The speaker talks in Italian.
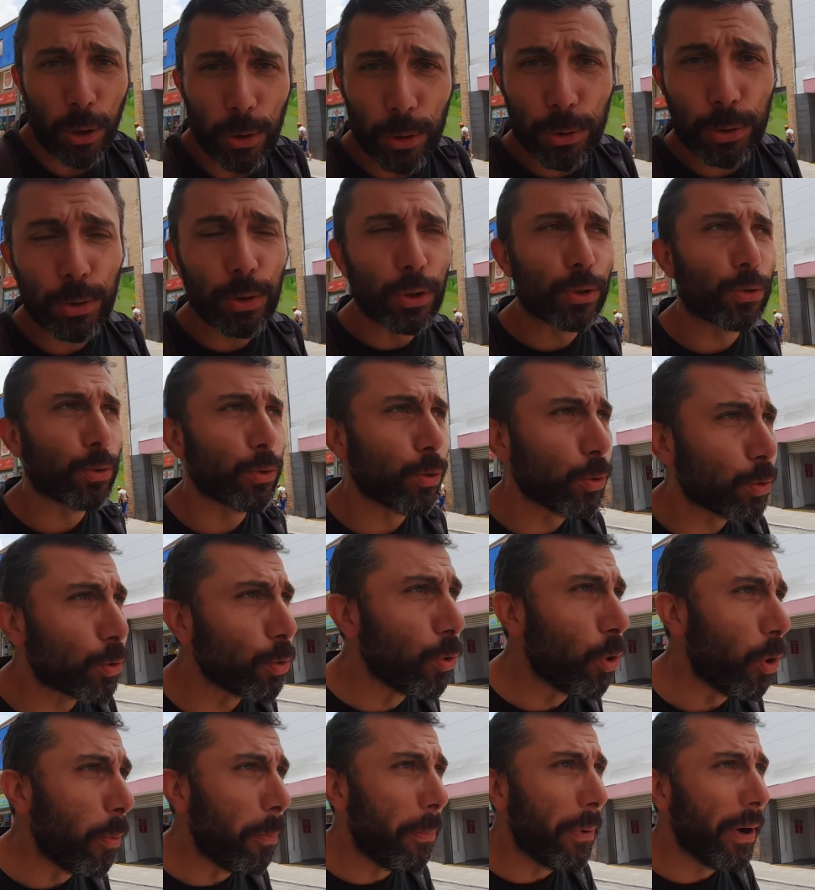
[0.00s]
conosciuti su
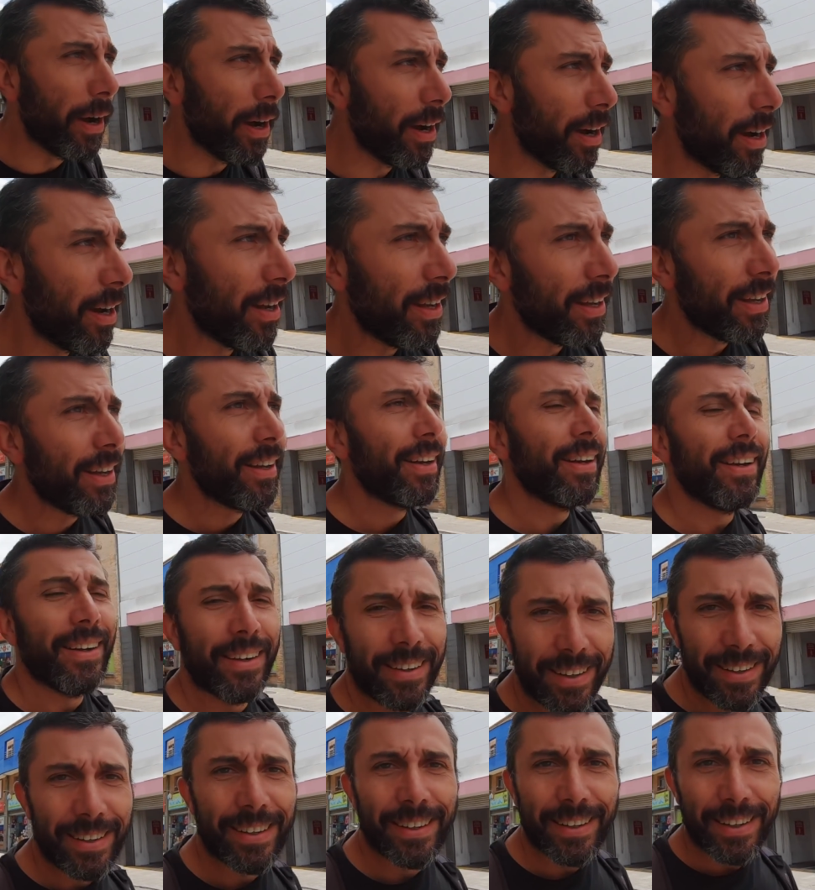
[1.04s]
youtube
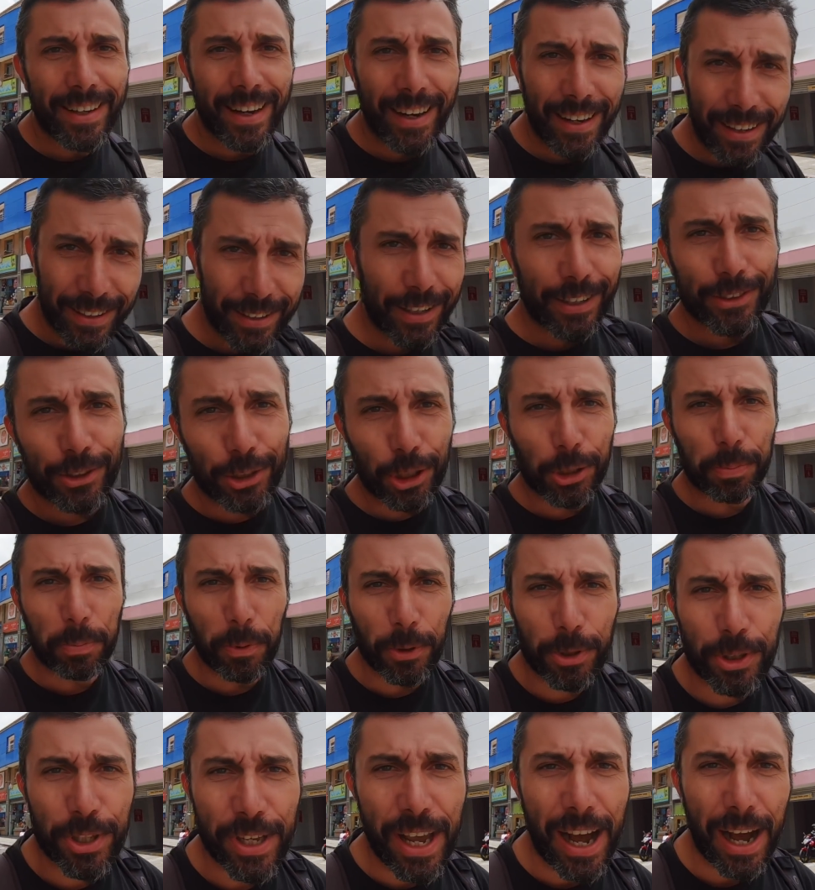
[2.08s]
ci
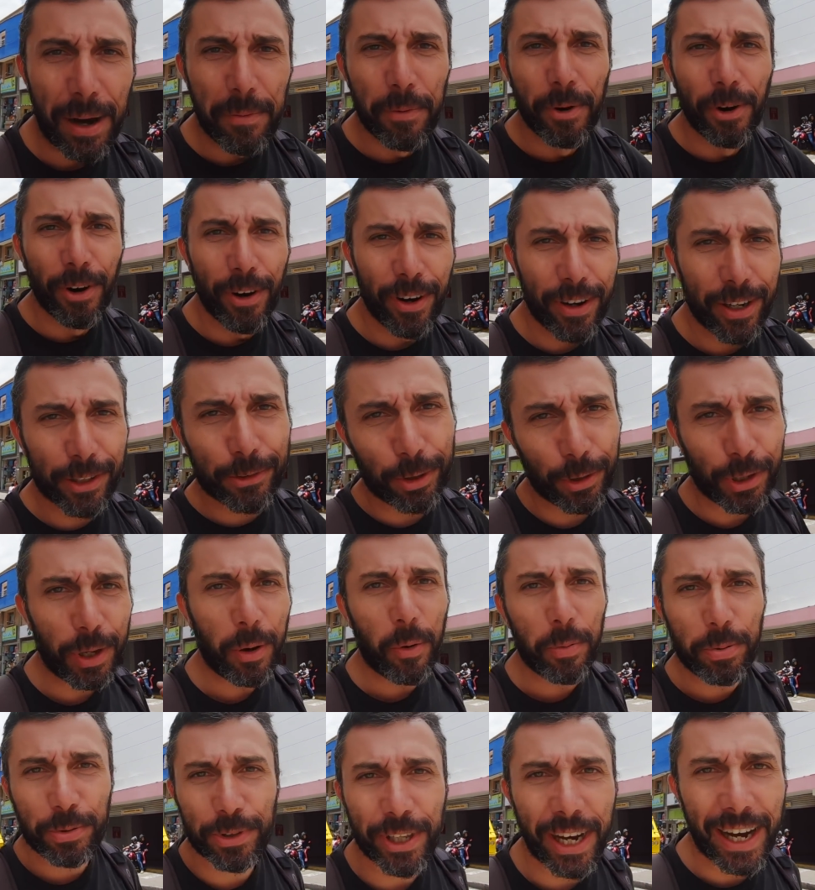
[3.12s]
spostiamo e
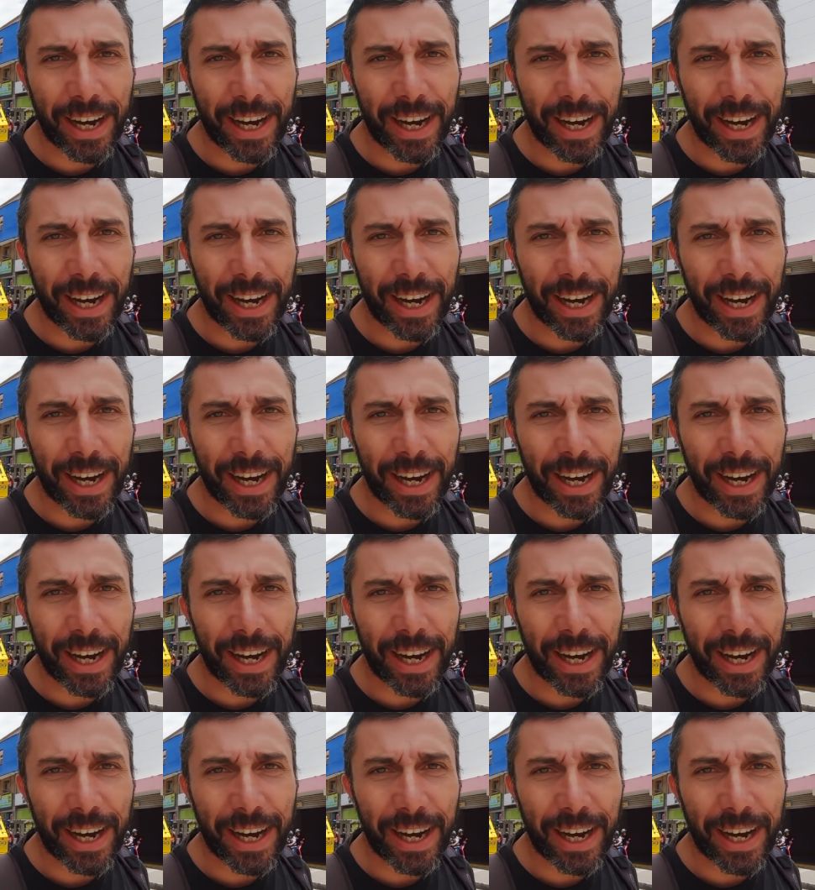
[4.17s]
torniamo più